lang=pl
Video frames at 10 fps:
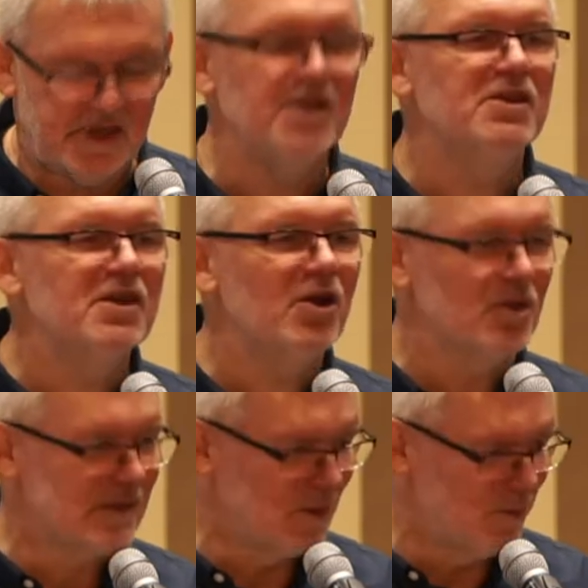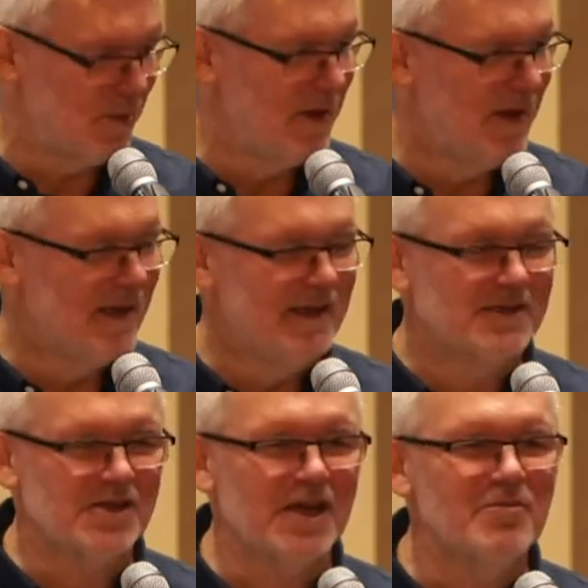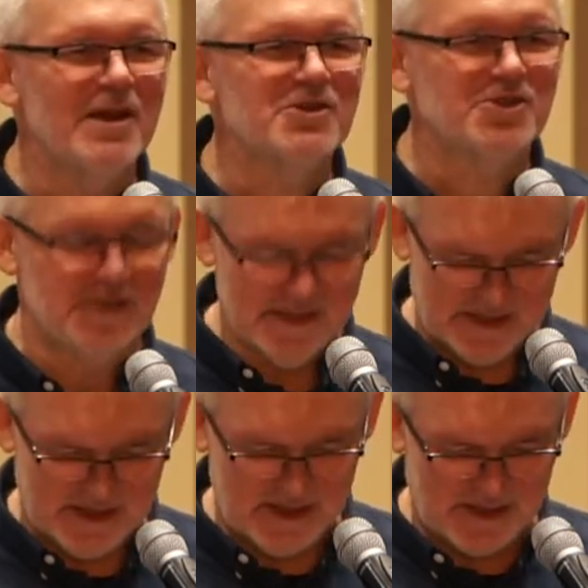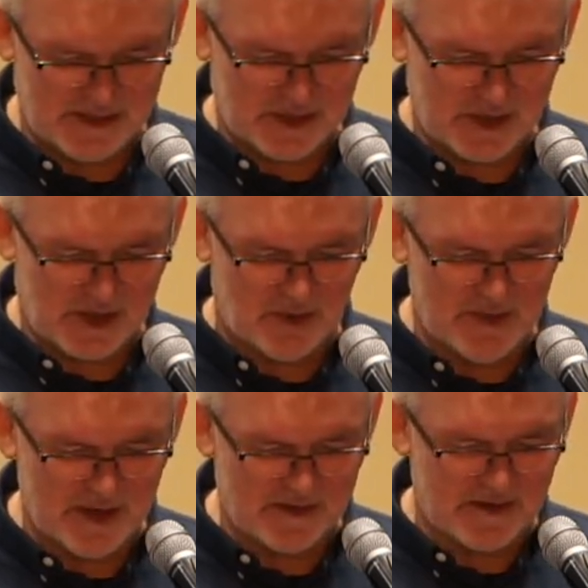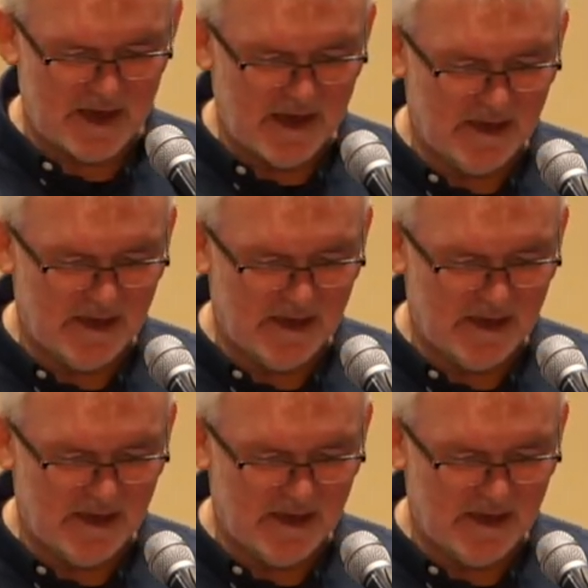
innych osób trzech mężczyzn i trzy kobiety.